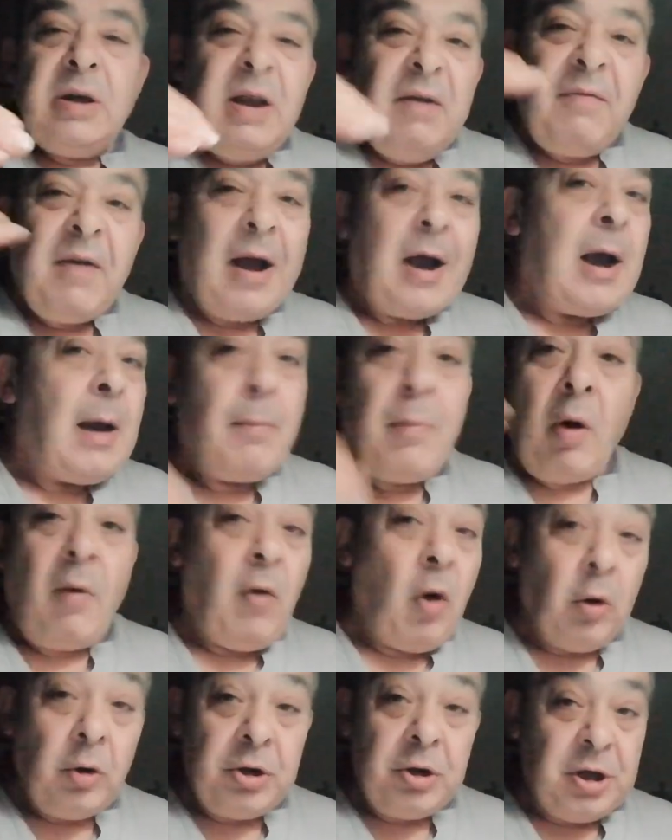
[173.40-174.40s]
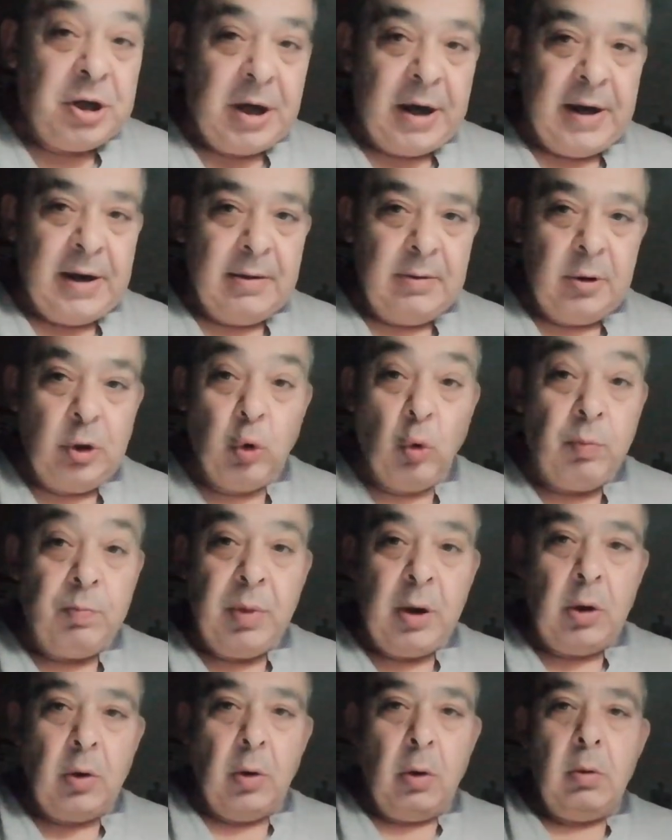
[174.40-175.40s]
si fa capovolgere
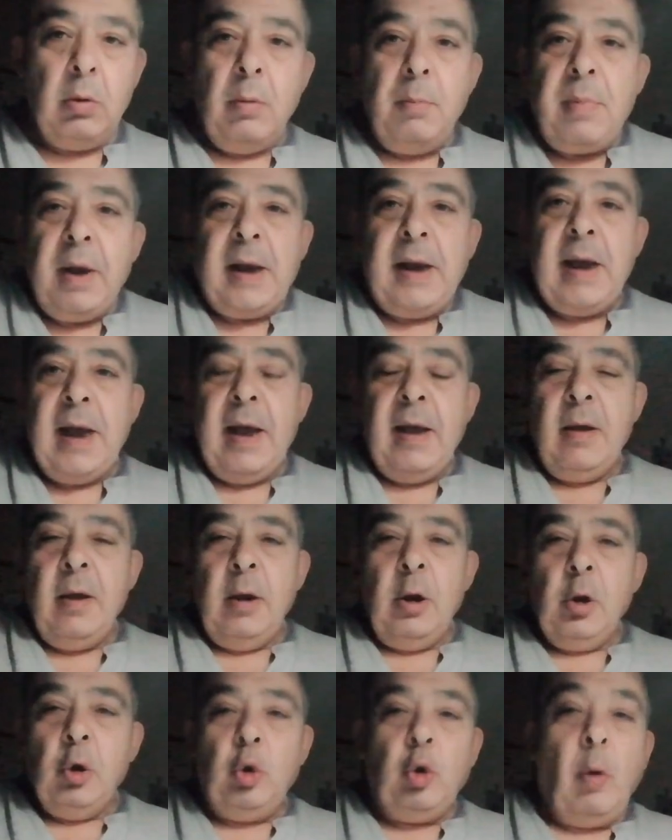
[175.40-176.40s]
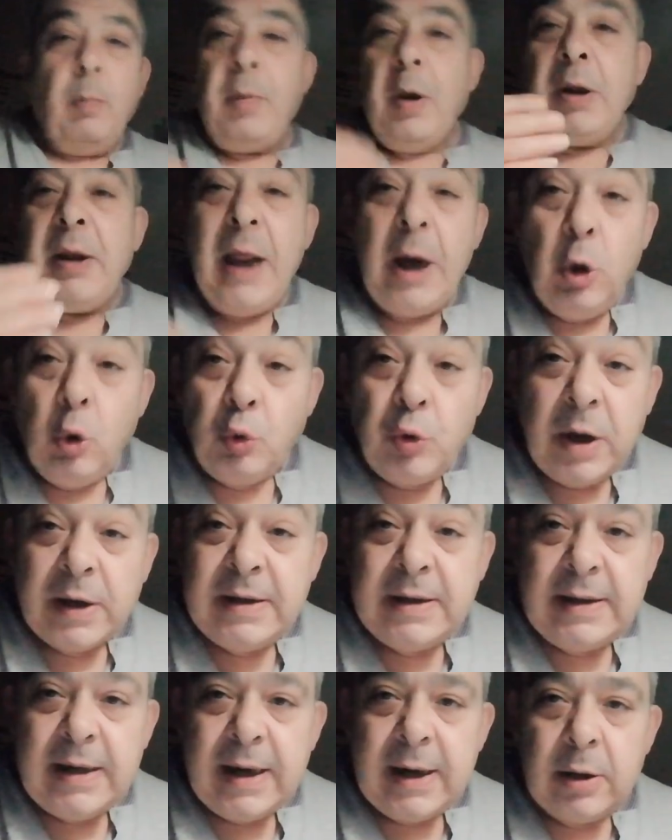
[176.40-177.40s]
subito perché dopo
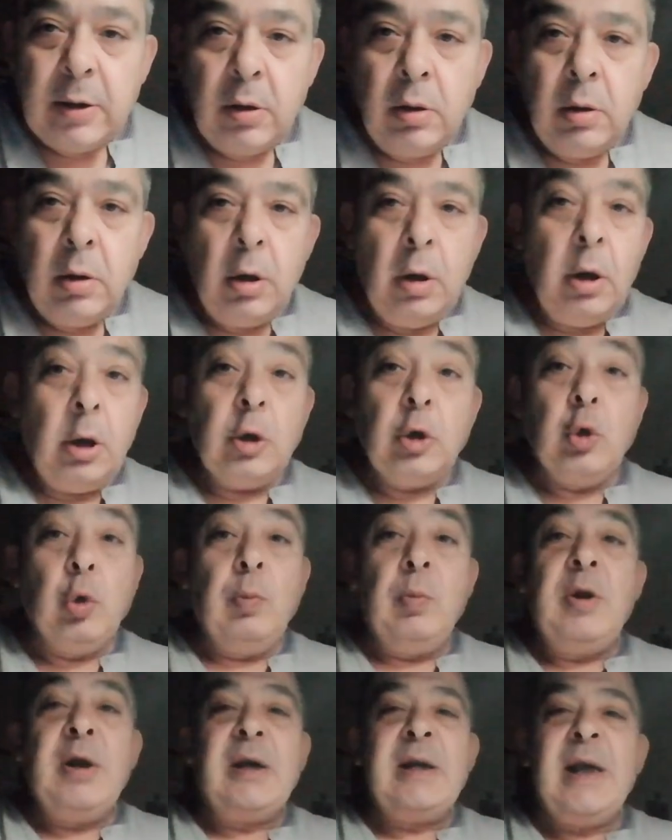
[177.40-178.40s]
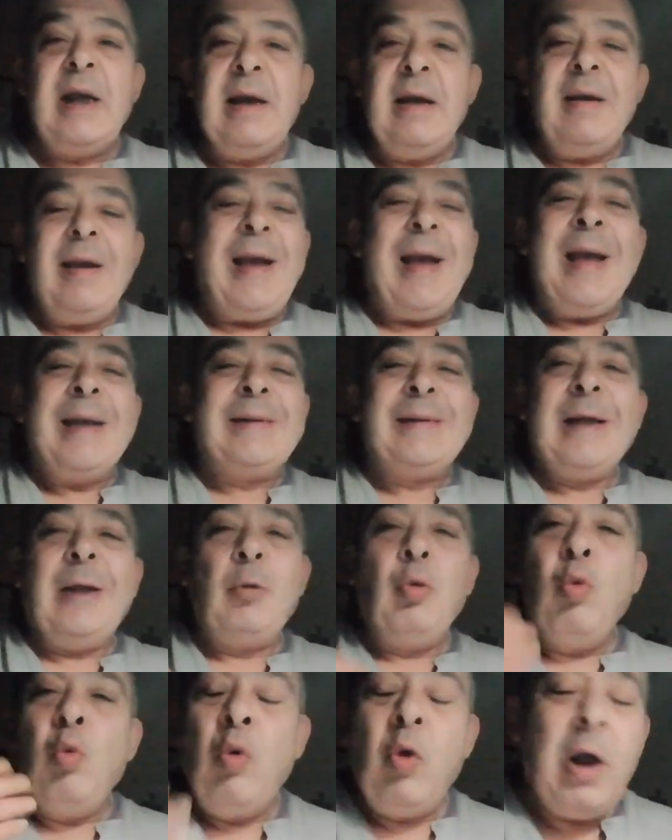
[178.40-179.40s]
dell'1-0 subito è
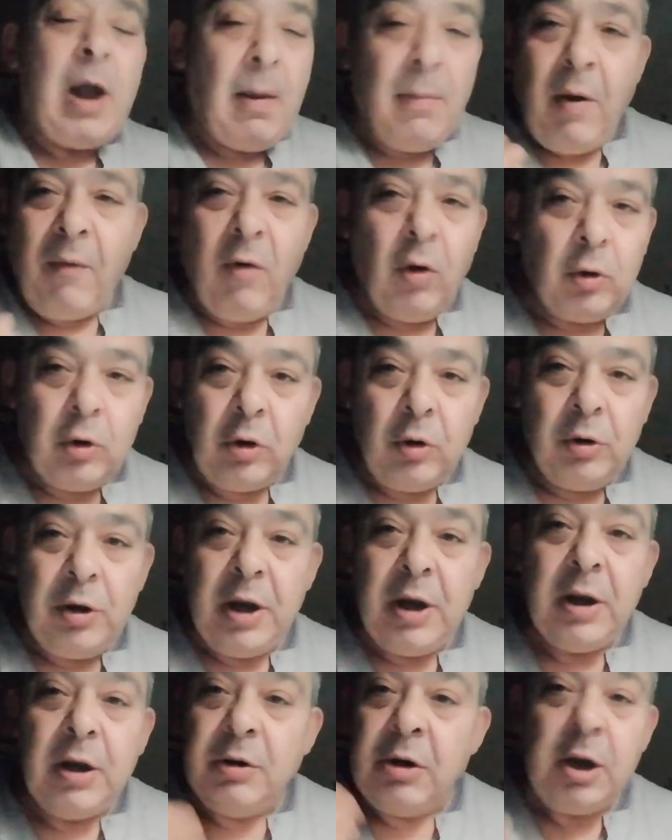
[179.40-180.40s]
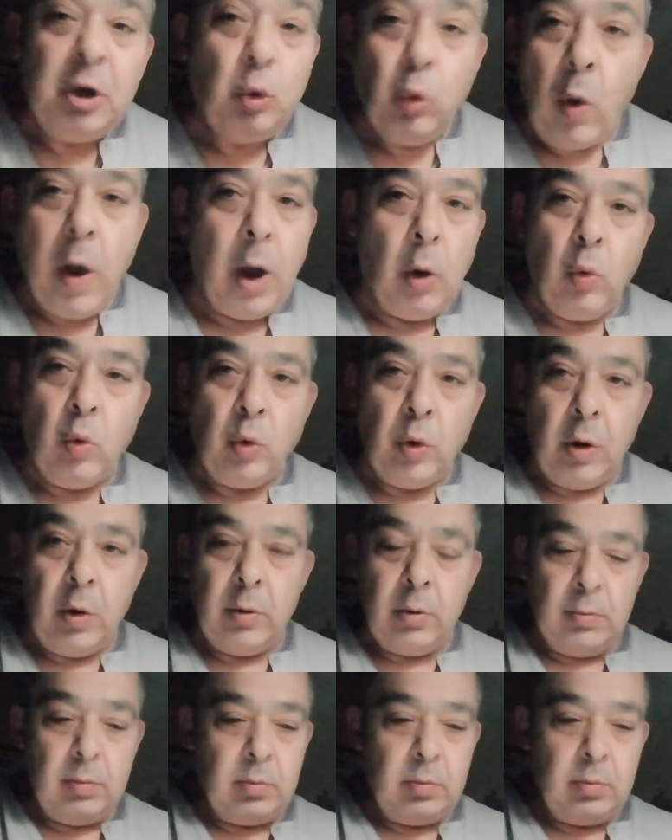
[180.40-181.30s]
stato un capovolto di, di 2-1.